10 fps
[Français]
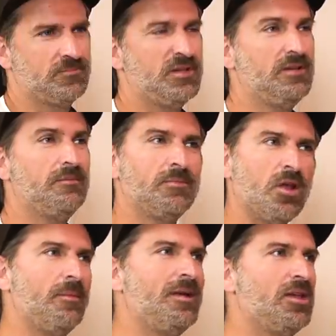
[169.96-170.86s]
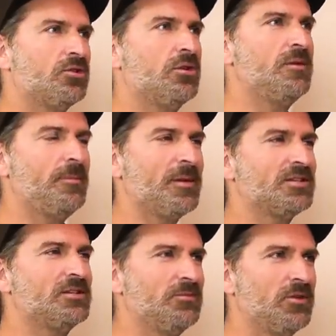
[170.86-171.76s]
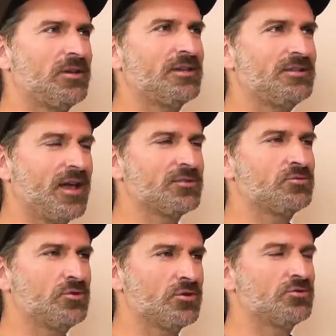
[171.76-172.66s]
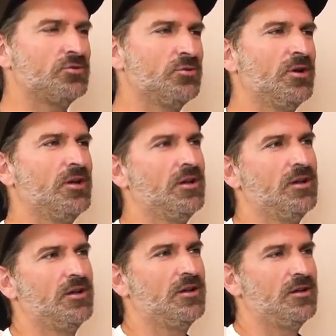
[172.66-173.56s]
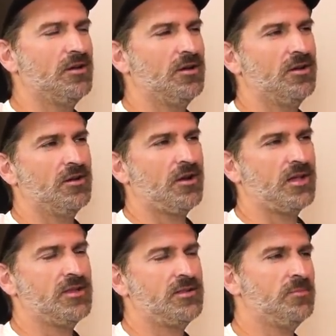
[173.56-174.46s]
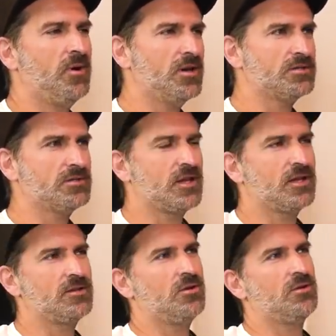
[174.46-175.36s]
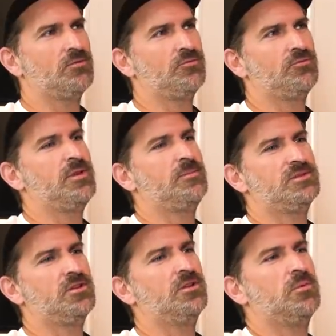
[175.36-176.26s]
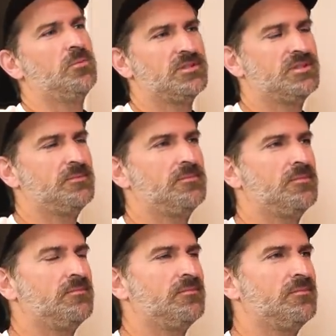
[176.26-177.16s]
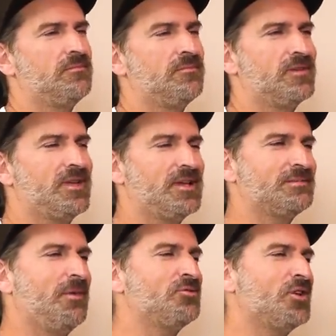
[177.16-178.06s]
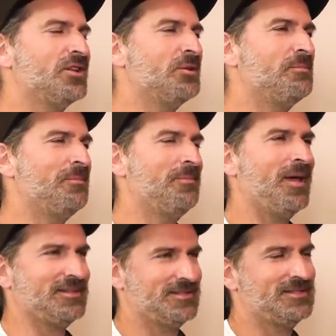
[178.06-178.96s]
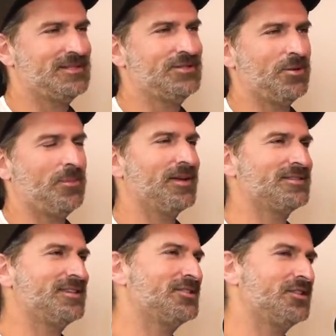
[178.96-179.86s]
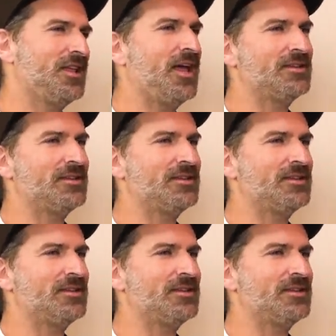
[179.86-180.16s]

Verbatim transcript: Puis, non, mais il y a une couple de personnes qui m'ont écrit sur les réseaux sociaux euh, en inbox quand ils ont vu l'épisode pour me dire quasiment un genre de merci, je pensais que j'étais